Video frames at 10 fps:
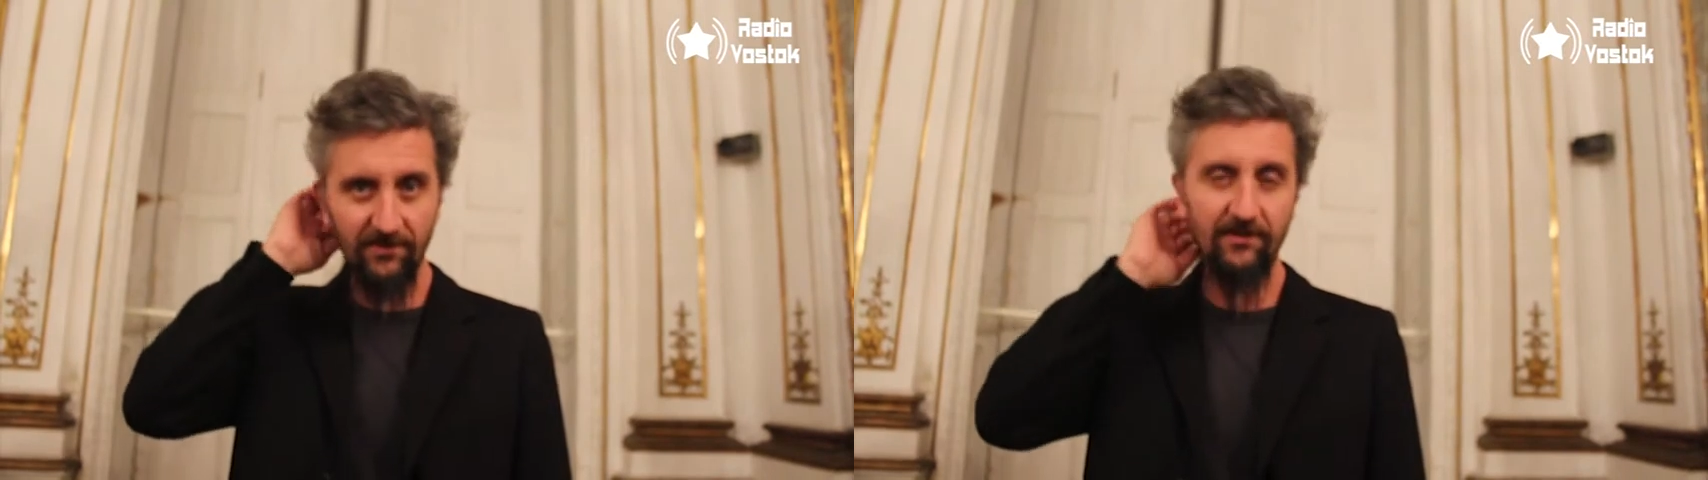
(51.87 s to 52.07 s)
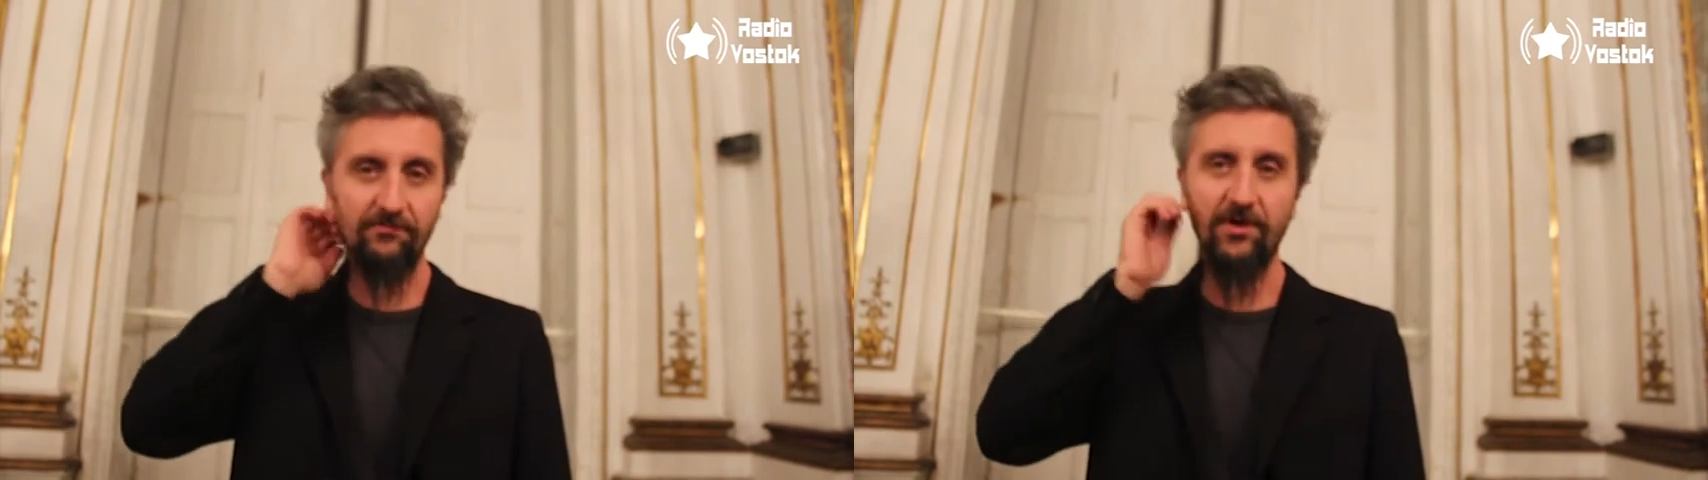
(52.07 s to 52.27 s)

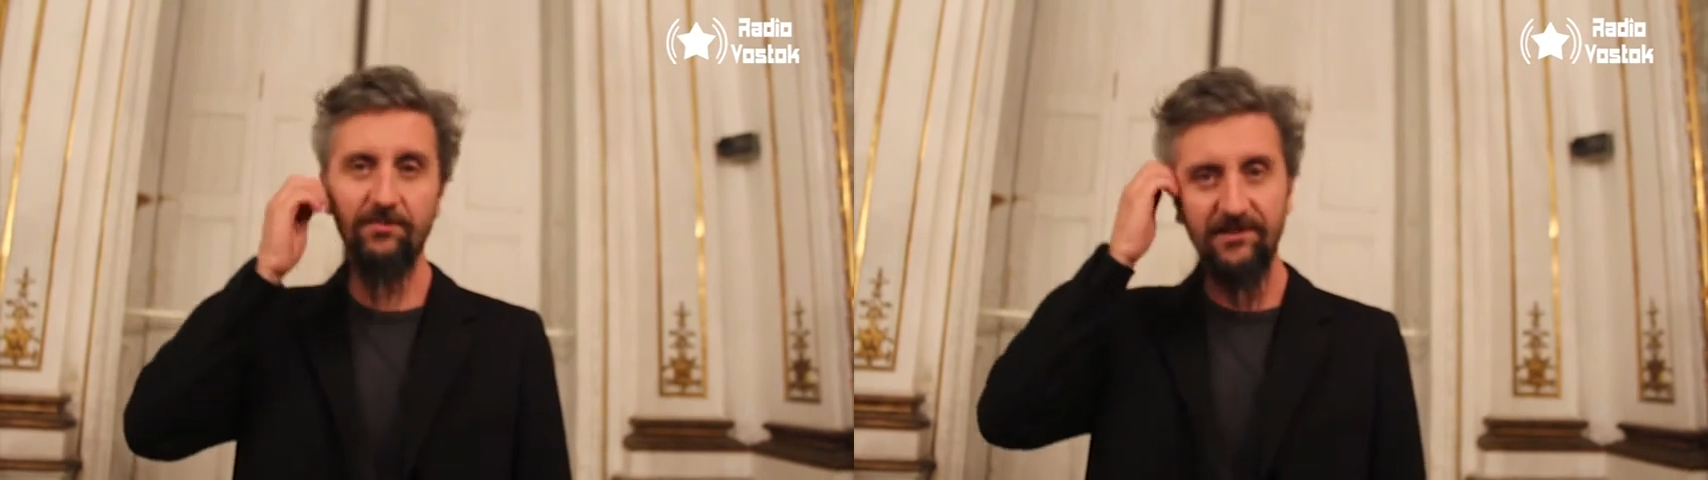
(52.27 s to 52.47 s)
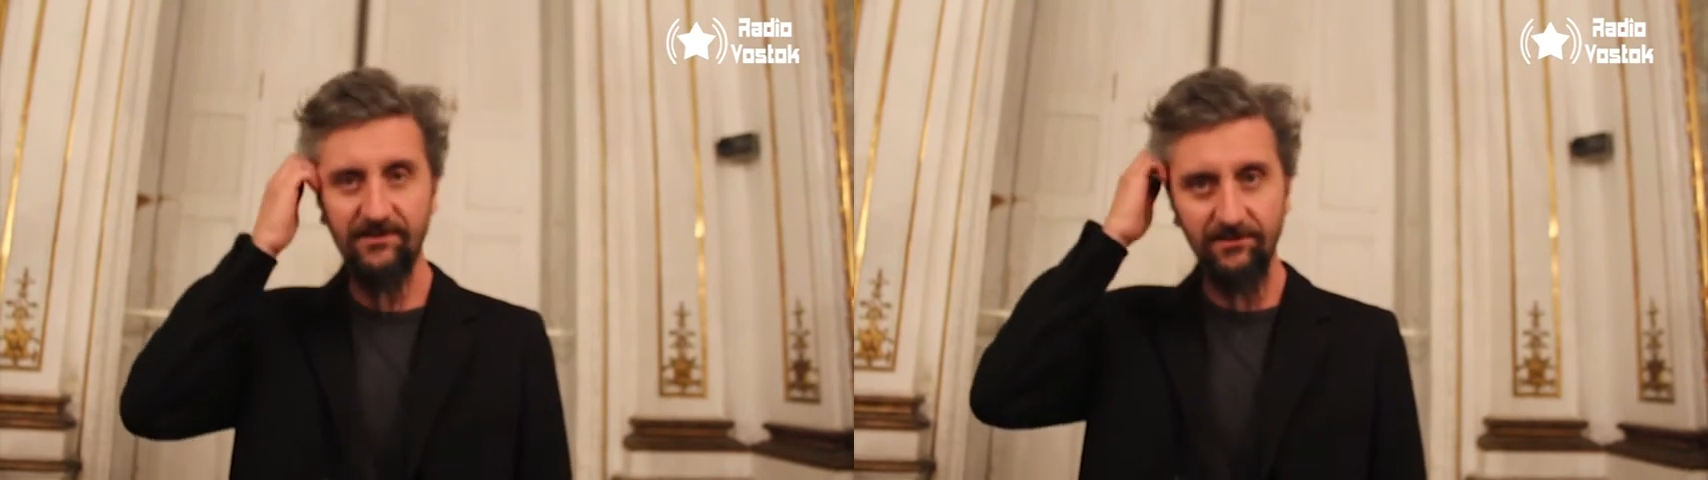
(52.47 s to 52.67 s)
a buona
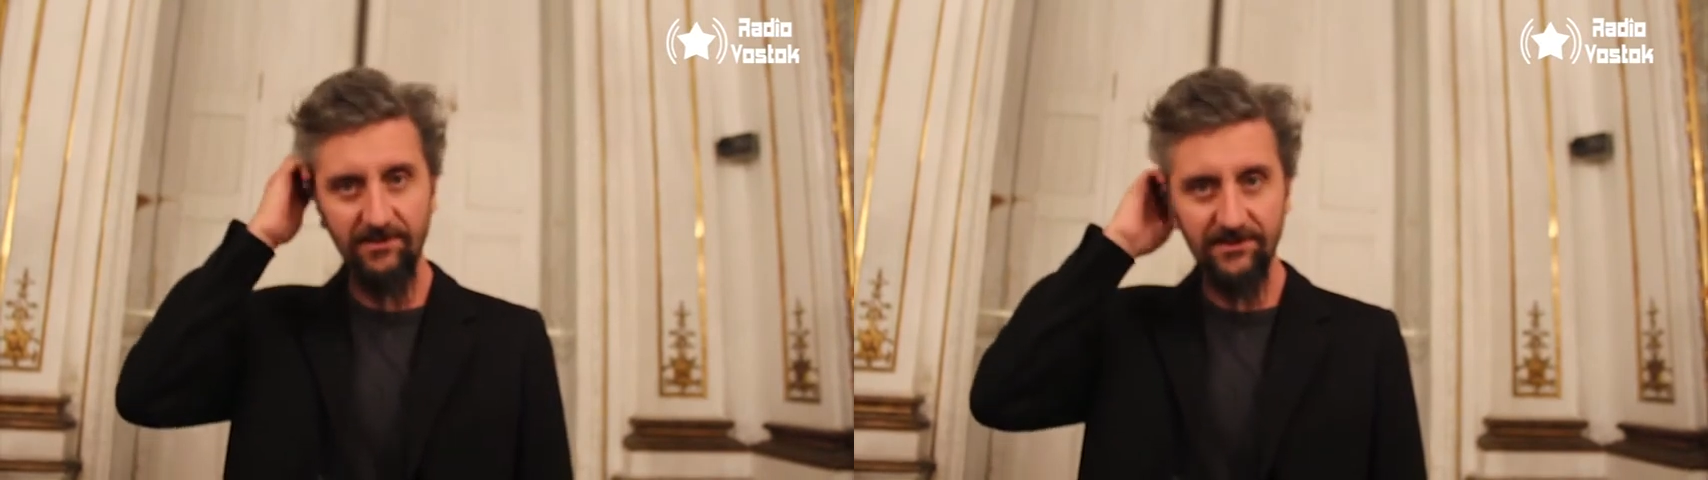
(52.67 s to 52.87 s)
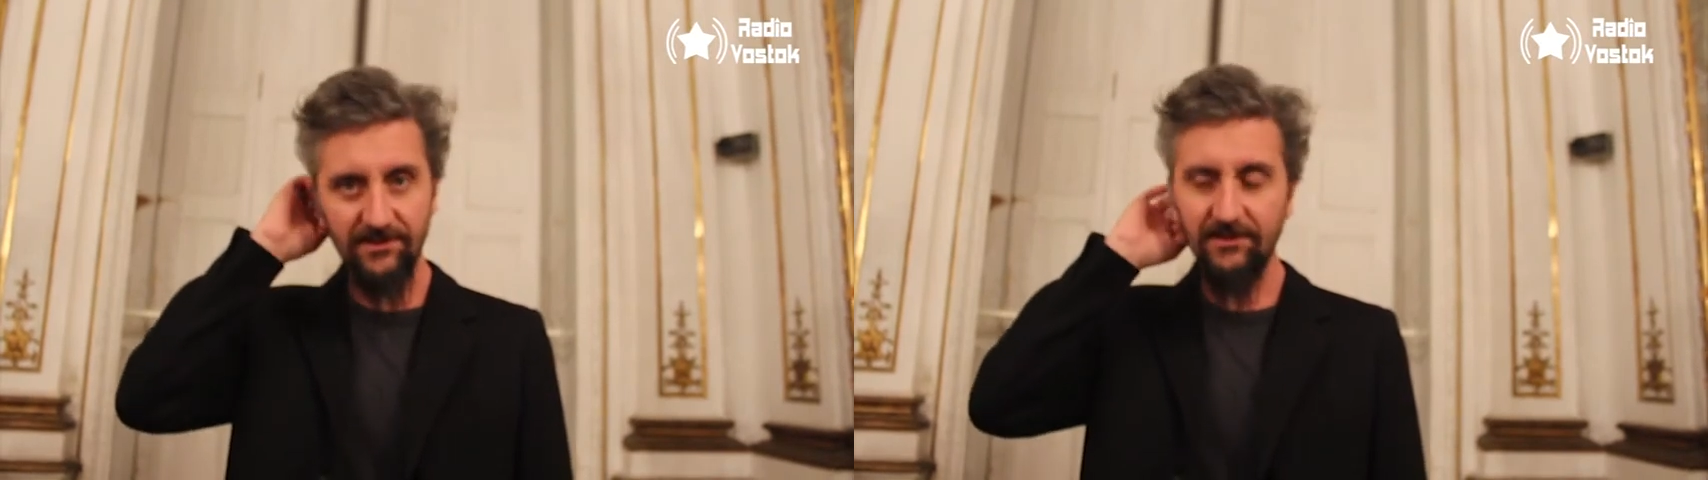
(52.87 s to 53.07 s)
parte dei
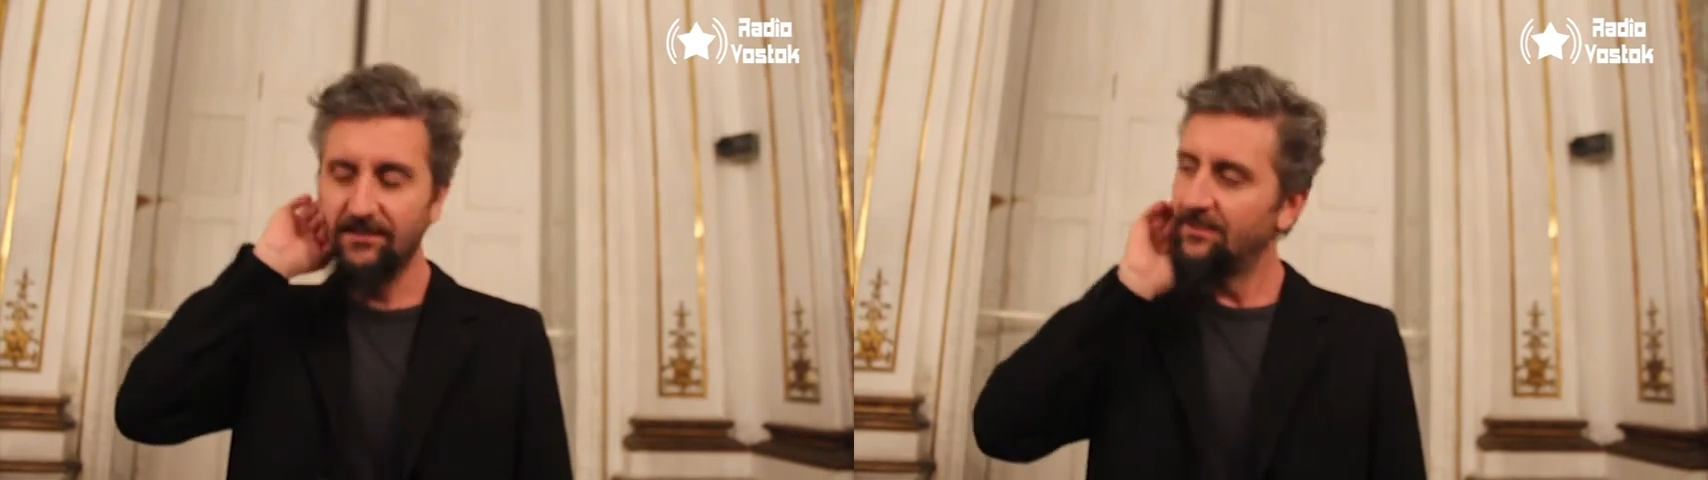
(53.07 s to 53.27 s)
paesi che,